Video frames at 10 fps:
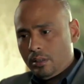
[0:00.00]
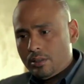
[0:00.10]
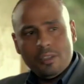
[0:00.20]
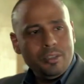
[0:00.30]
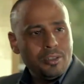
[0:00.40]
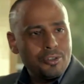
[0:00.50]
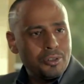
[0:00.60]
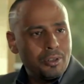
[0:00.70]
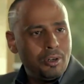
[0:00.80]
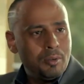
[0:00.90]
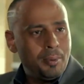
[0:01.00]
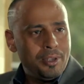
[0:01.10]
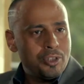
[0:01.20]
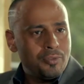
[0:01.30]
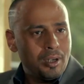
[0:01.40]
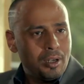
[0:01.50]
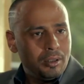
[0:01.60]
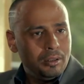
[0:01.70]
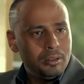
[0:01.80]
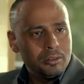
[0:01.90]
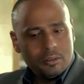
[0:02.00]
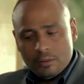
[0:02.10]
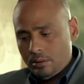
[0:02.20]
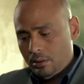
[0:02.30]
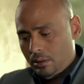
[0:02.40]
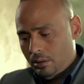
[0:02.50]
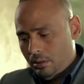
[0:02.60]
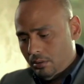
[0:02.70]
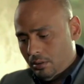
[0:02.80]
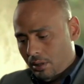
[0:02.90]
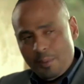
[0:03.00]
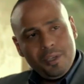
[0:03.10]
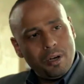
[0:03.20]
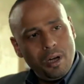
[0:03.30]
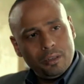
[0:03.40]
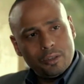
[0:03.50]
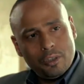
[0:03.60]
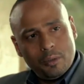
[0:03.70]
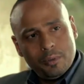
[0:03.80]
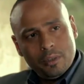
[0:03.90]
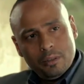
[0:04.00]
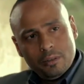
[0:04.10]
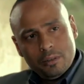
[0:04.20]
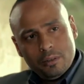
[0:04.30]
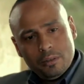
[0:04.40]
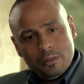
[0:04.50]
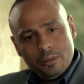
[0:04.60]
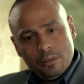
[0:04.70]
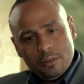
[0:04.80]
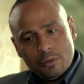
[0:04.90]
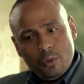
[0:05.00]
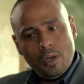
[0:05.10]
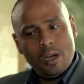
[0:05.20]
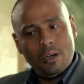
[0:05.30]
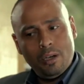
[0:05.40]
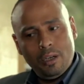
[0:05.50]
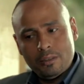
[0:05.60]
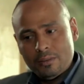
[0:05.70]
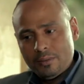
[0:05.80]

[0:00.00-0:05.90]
سن جنرال ما بقتش فارقة خلاص مين راحت يا صاحبي كل حاجة راحت